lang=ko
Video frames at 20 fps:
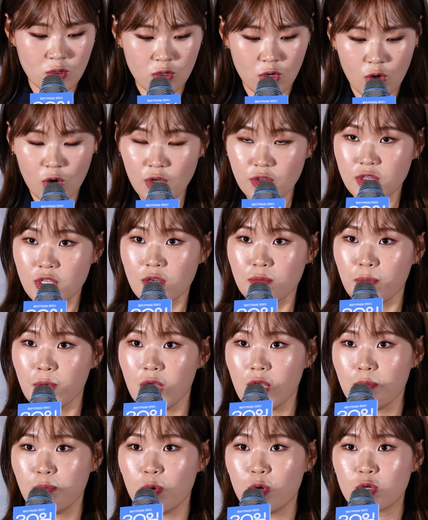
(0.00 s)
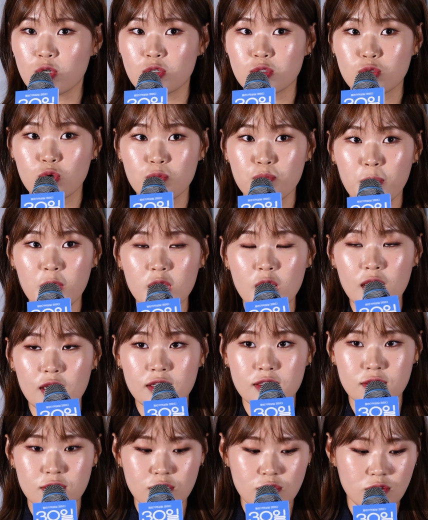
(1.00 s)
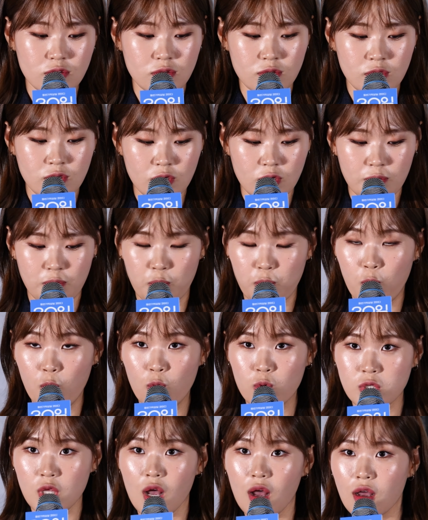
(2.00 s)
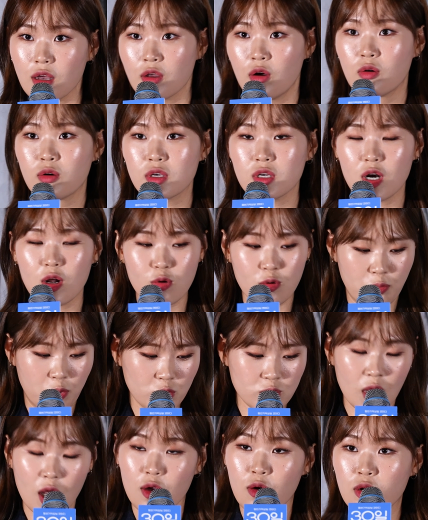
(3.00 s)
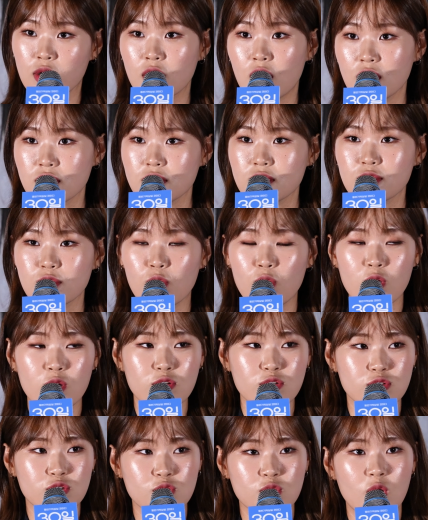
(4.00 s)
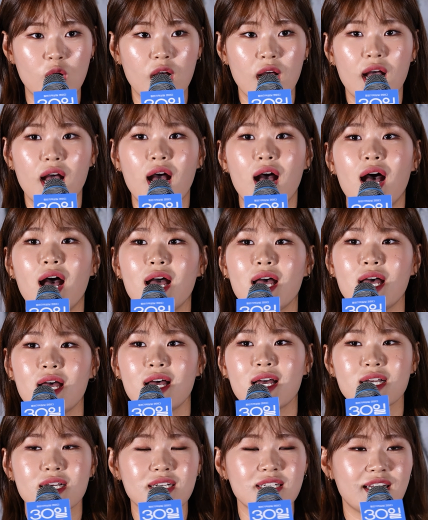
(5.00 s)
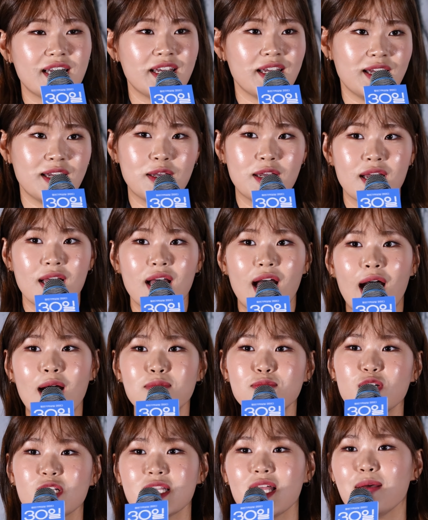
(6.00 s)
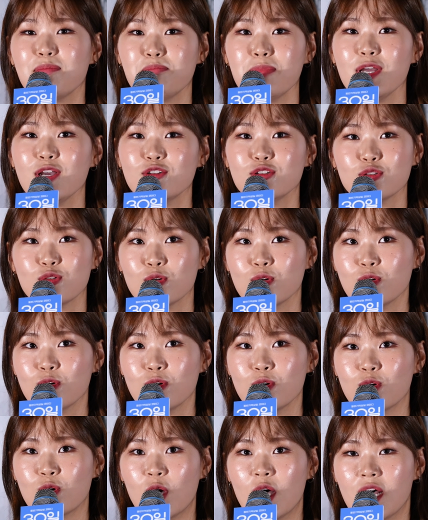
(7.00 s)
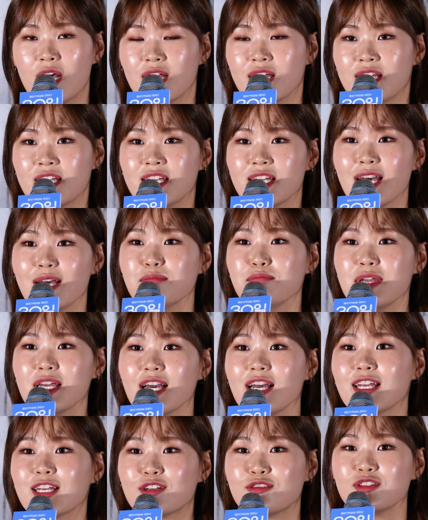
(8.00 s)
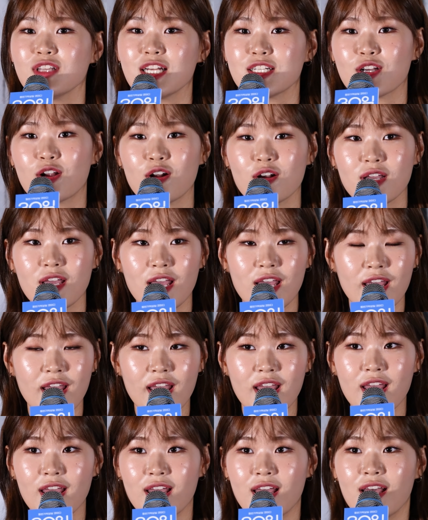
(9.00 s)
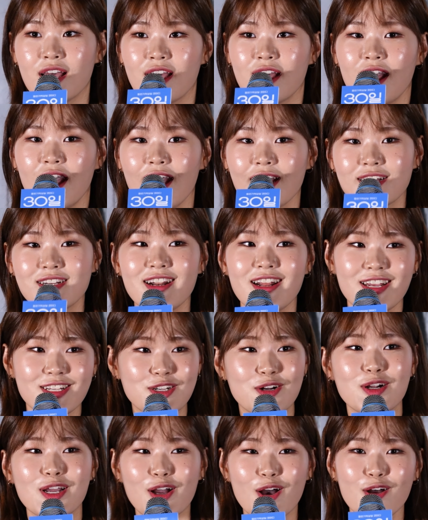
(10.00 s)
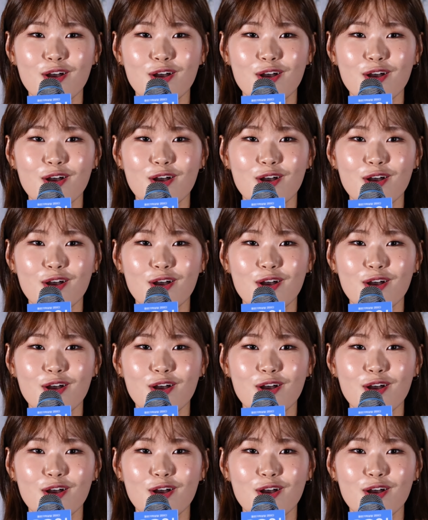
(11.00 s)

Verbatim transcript: 이렇게 컨닝페이퍼를 손바닥에 쓰고 이렇게 보다가 연기를 하고 보다 연기를 하시는 거예요. 그래가지고 아 그래 아무리 탑배우도 인간미가 있구나 저렇게 아 그래 저렇게